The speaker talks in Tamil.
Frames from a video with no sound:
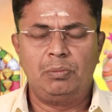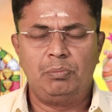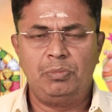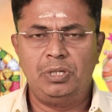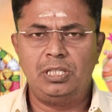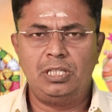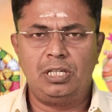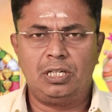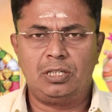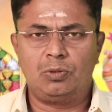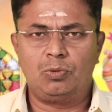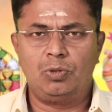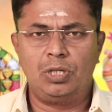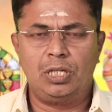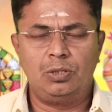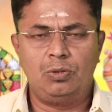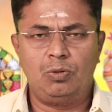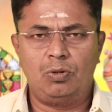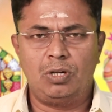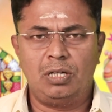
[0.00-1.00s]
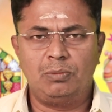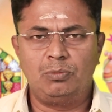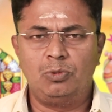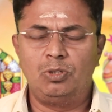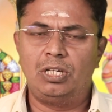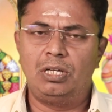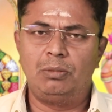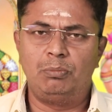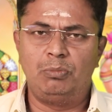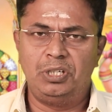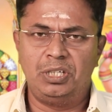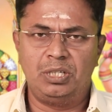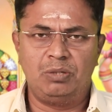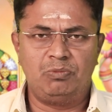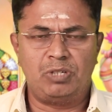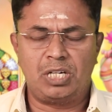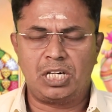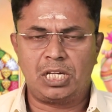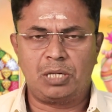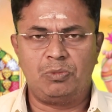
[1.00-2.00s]
மீதி இருக்கக்கூடிய துலா முதல்
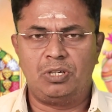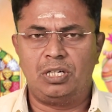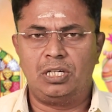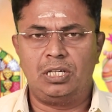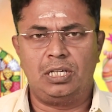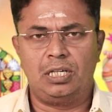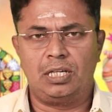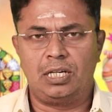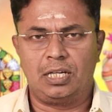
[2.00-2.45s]
மீனம் வரைக்குமான